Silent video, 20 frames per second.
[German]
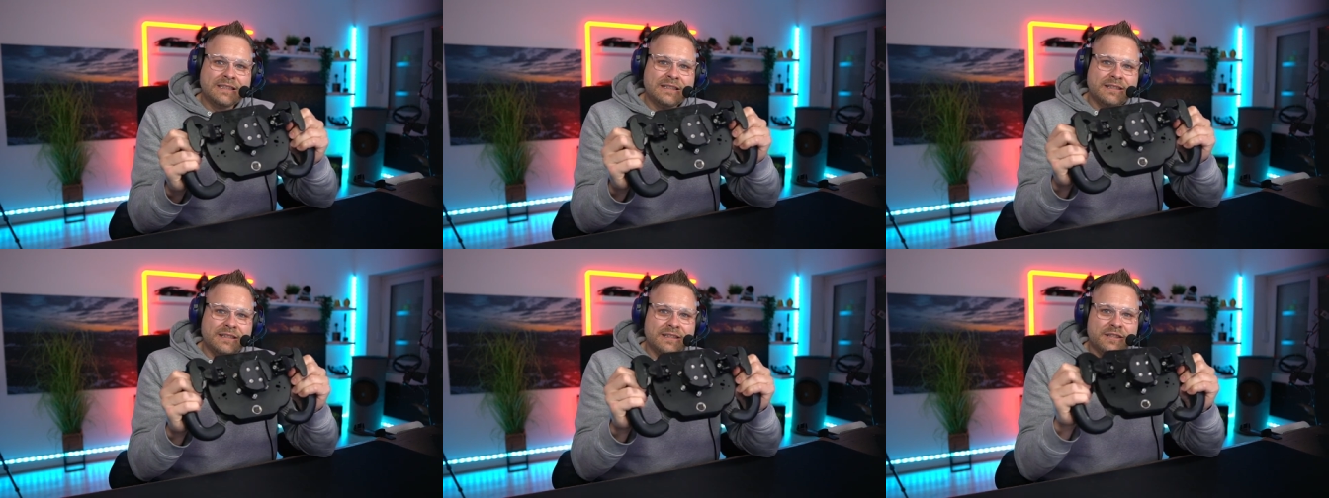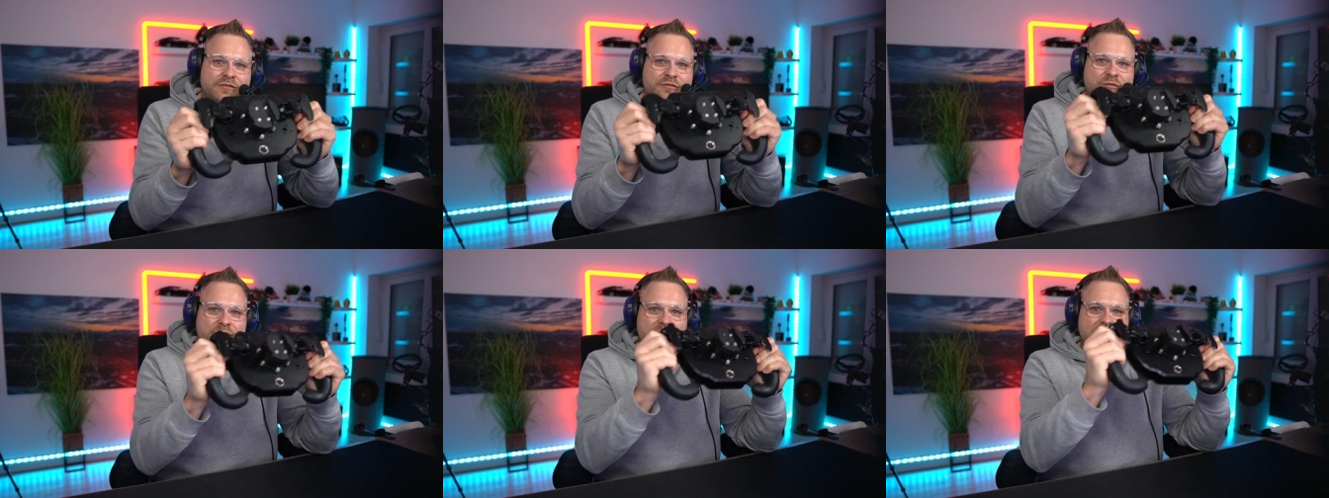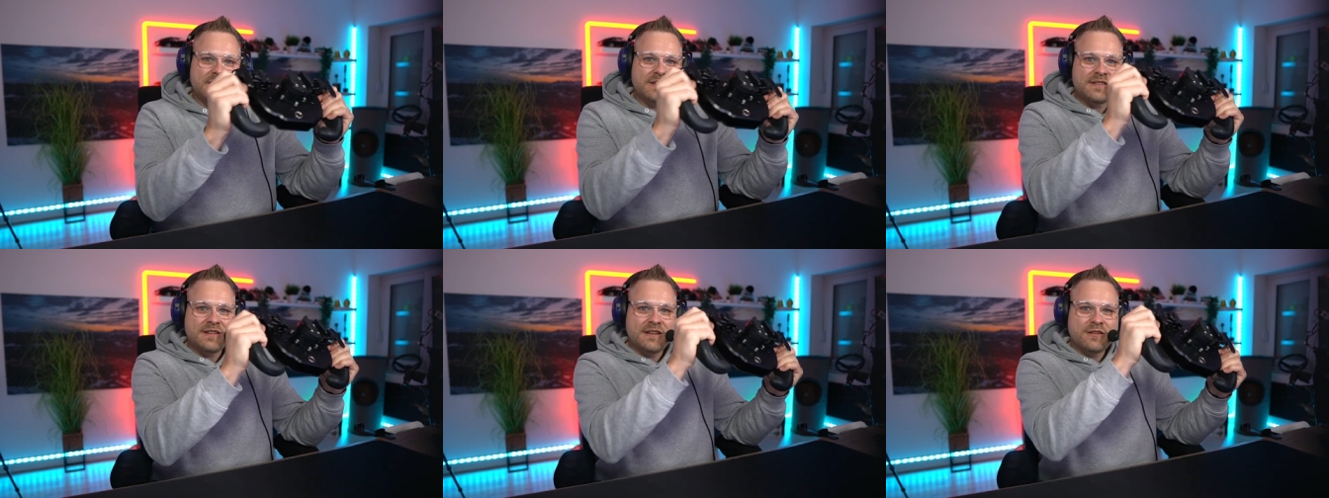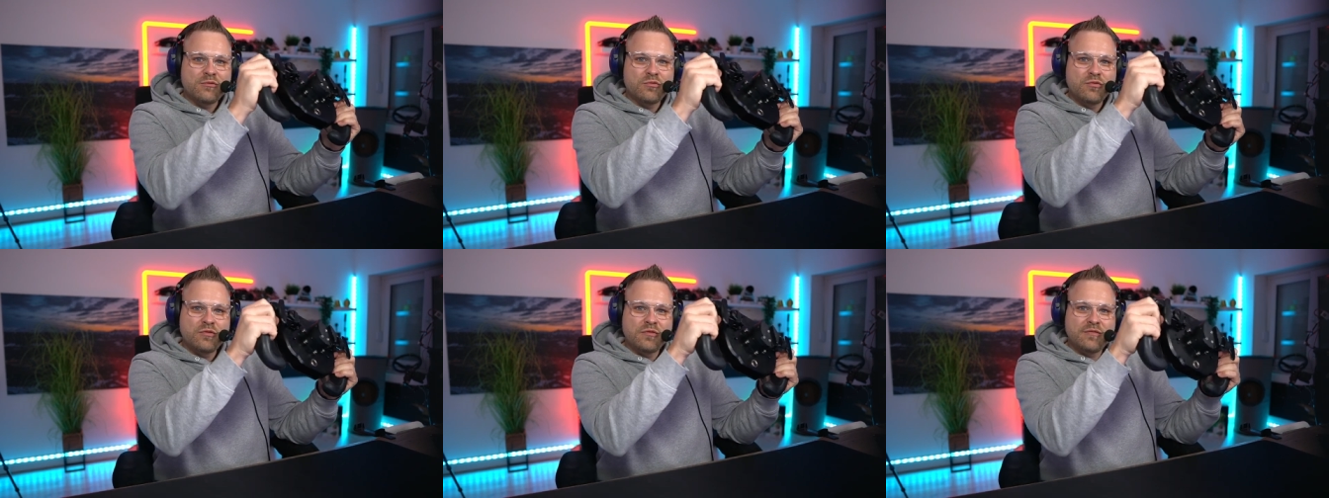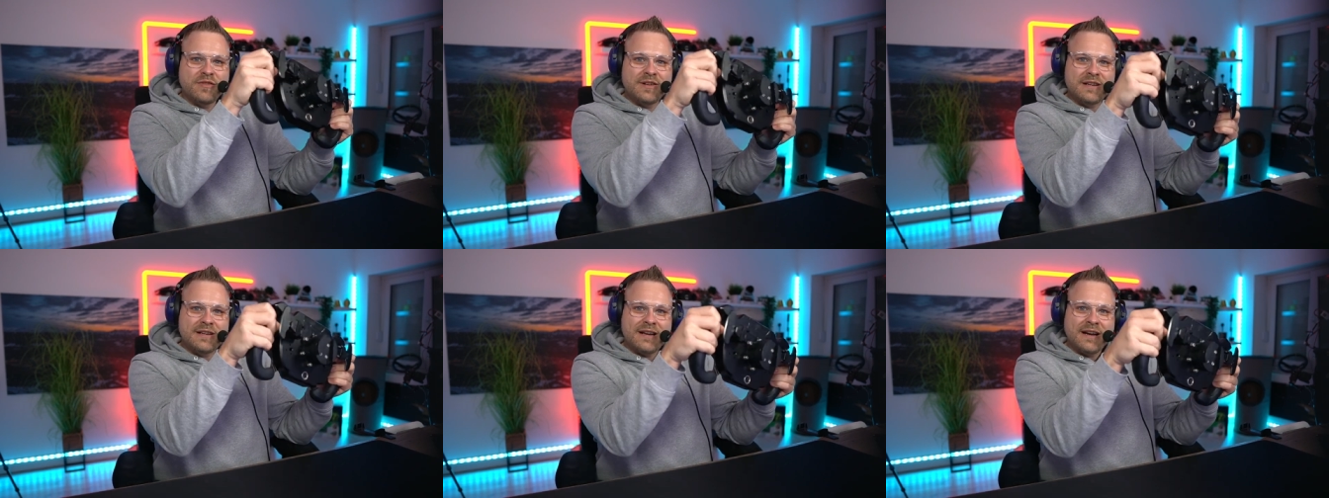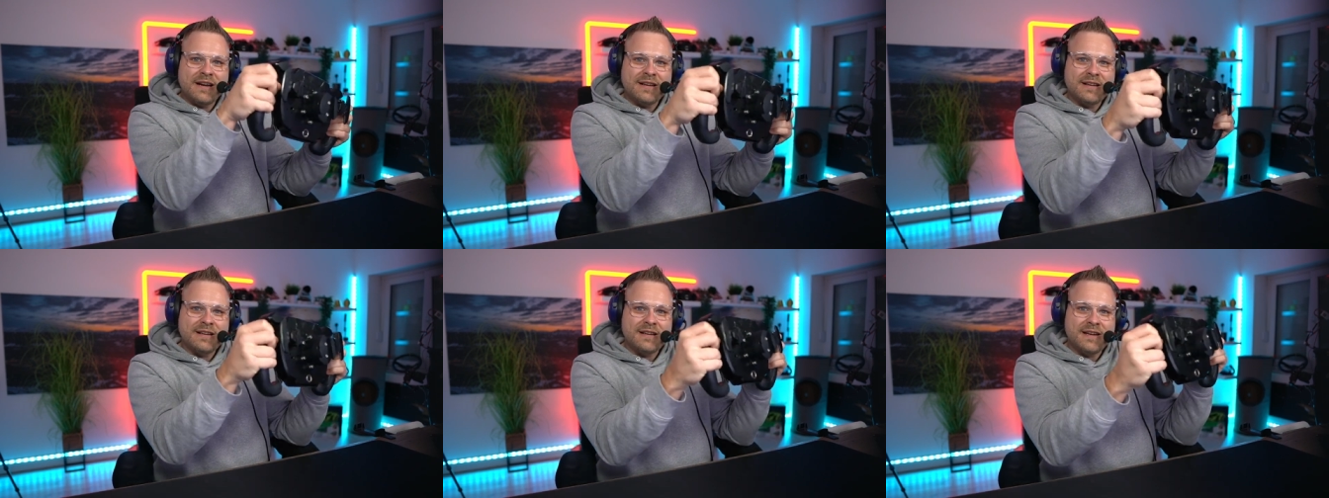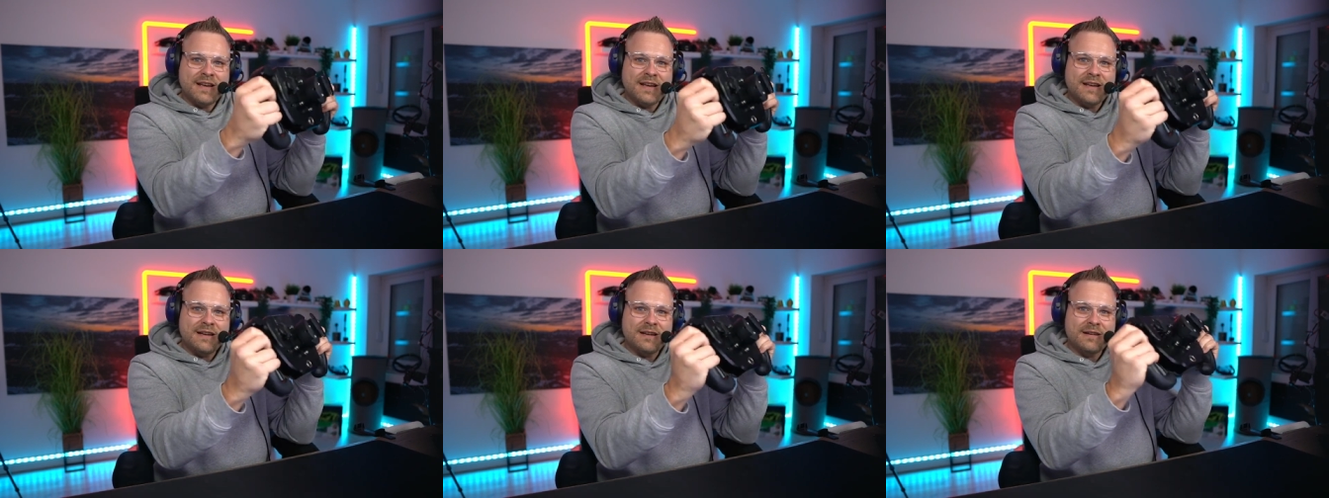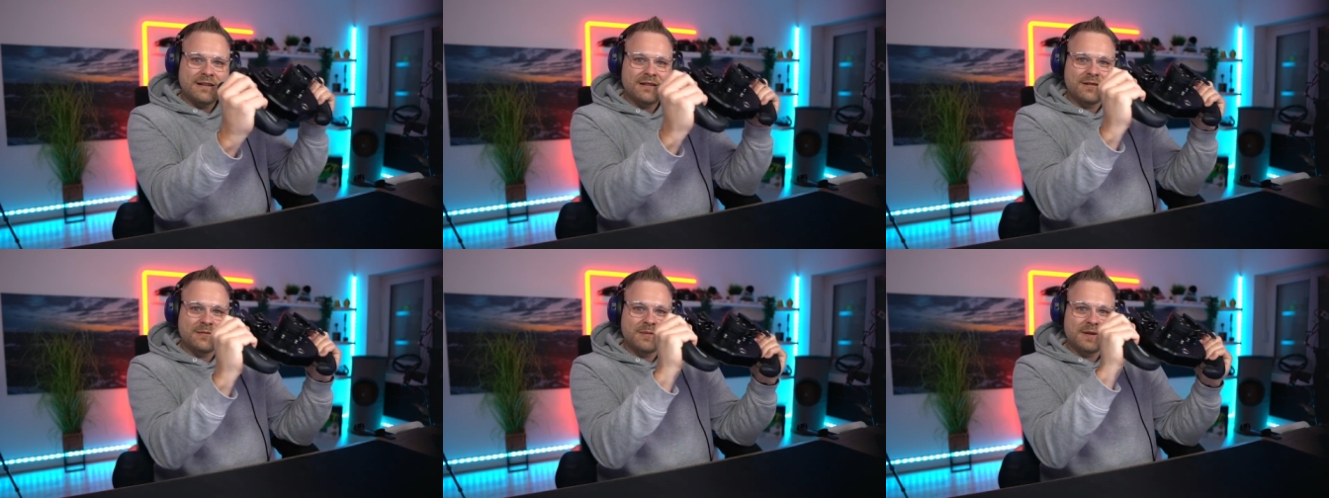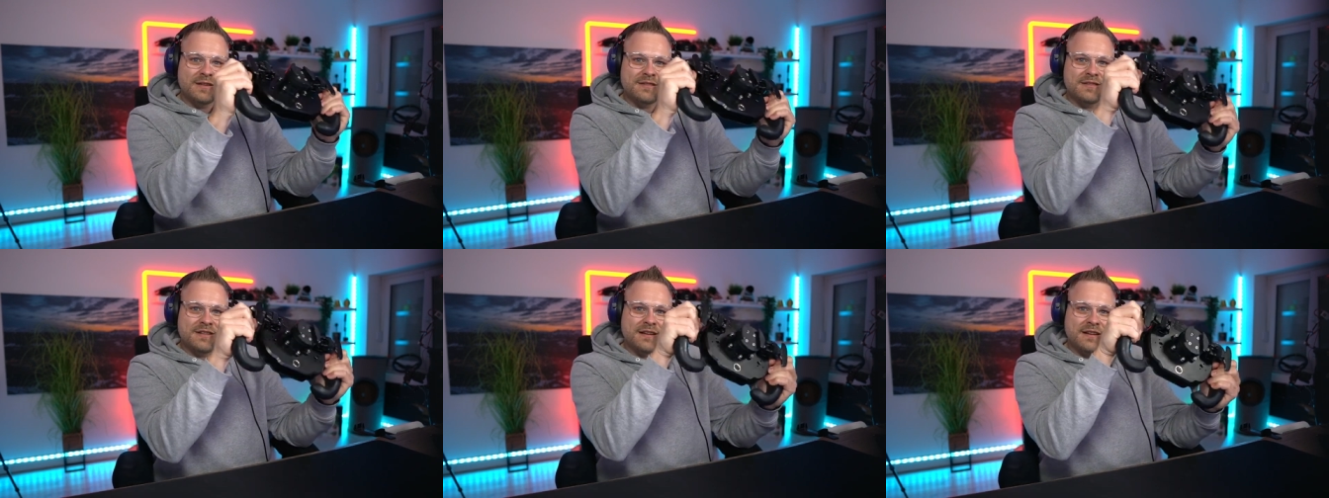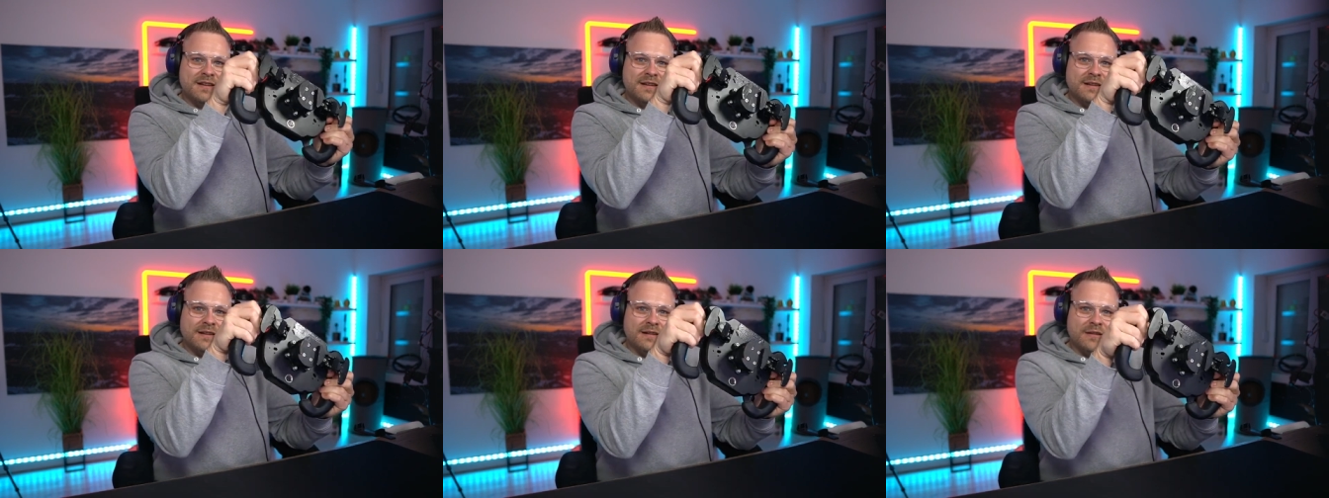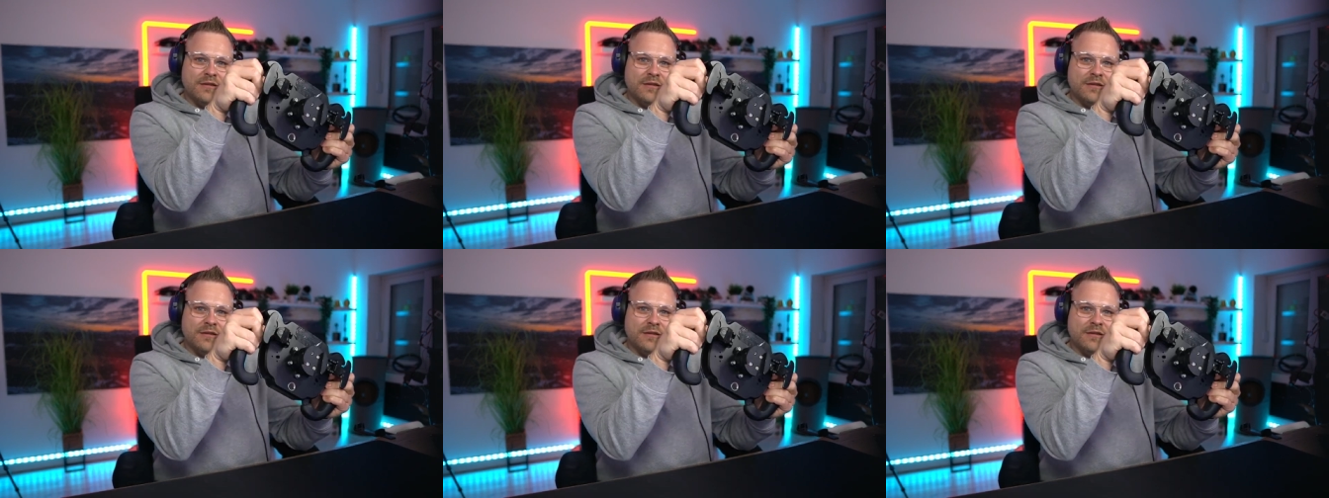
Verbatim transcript: nicht wirklich sehr gut, weil die Handgelenke dann immer sehr